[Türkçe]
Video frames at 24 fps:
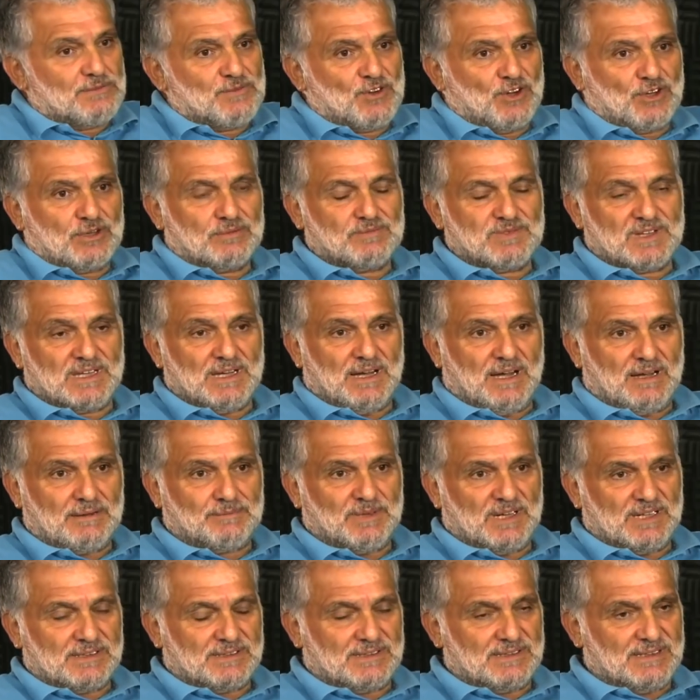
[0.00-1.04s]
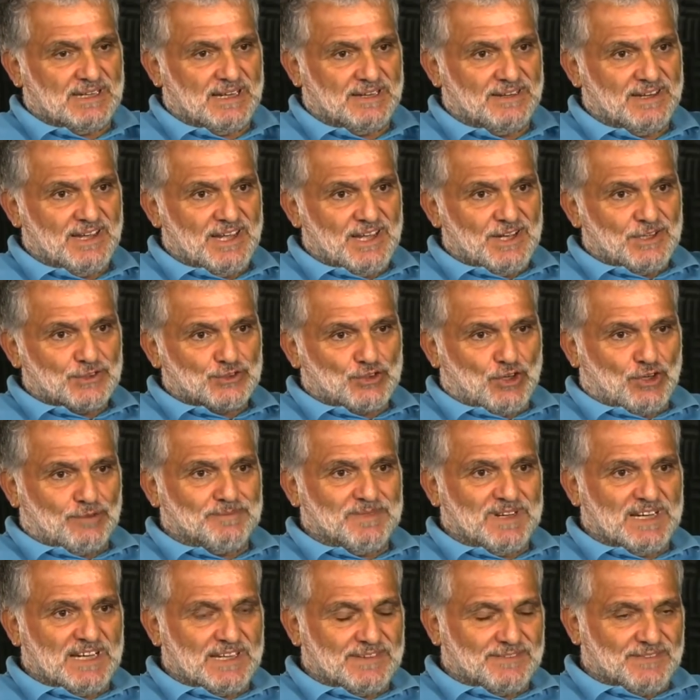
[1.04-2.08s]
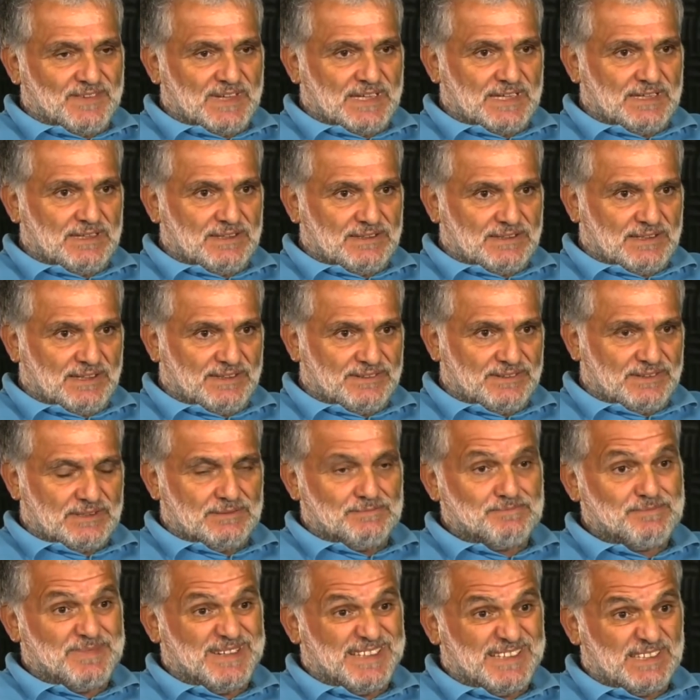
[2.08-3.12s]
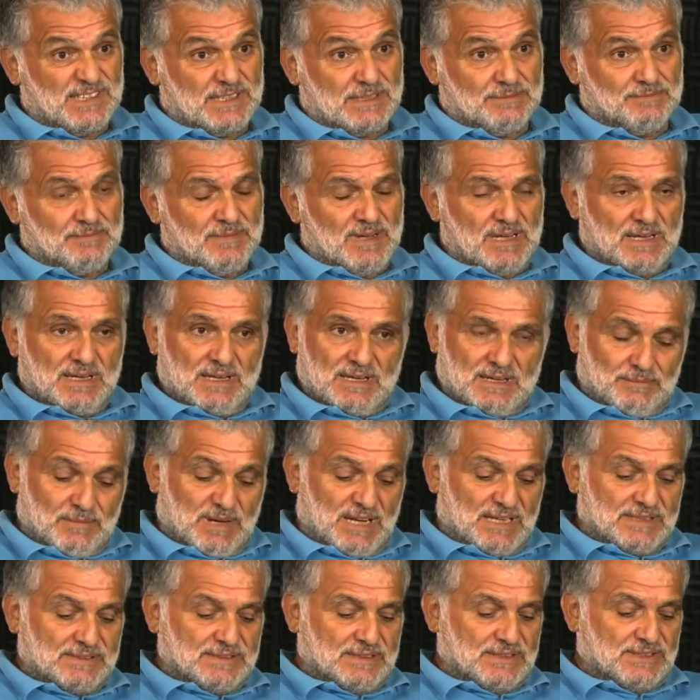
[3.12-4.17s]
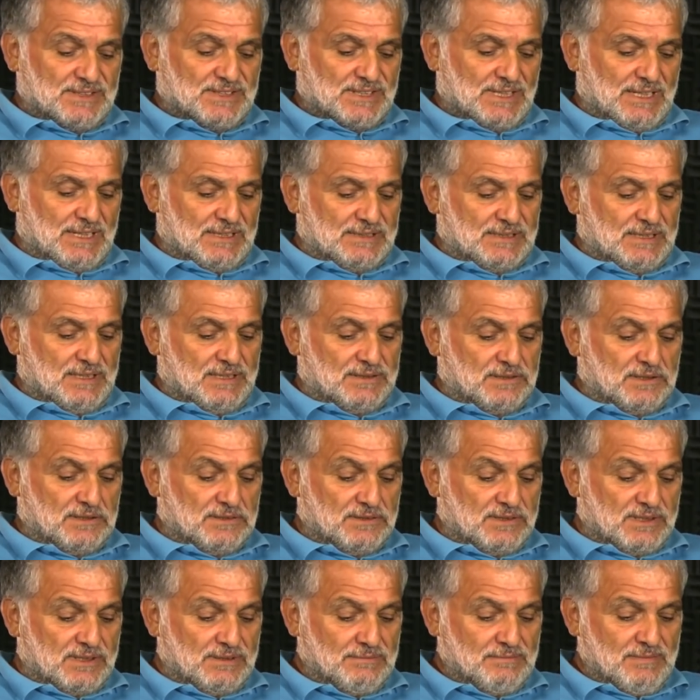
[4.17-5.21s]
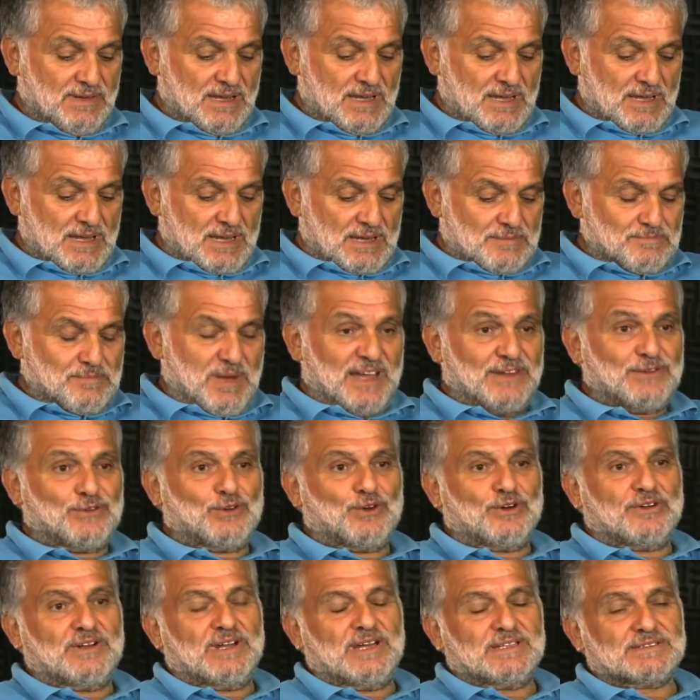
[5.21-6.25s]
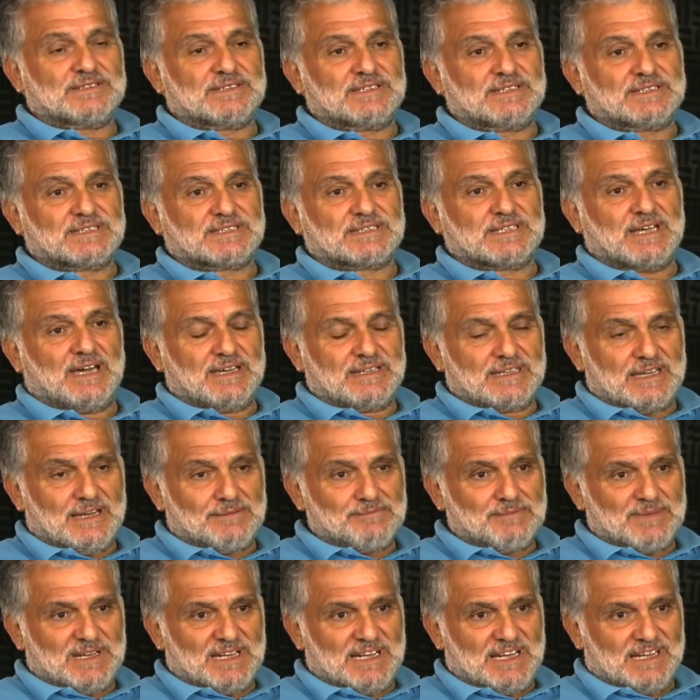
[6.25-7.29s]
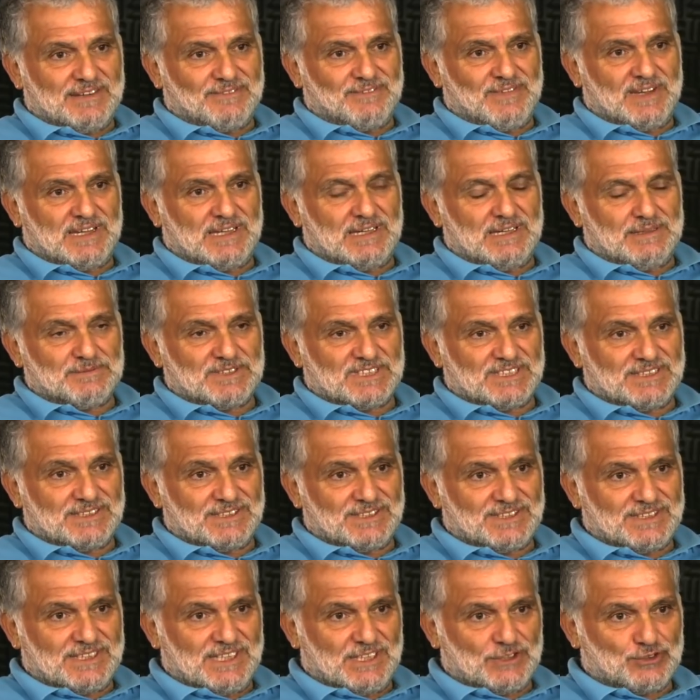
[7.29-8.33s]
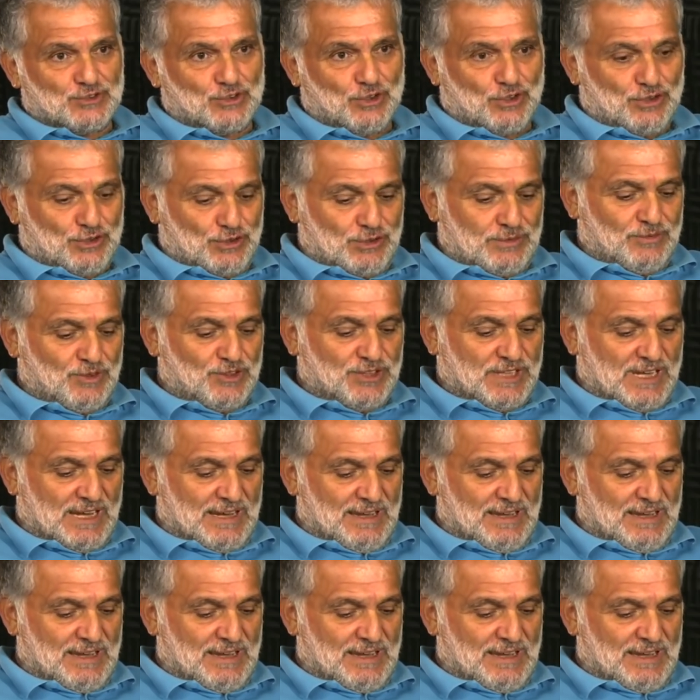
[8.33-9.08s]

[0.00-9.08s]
Tanımıyorum ki AK Parti'den çok milletvekili tanırım, bilirim. Bazılarını şahsen tanırım. Ben de ona siz sahiden milletvekili misiniz diye sordum.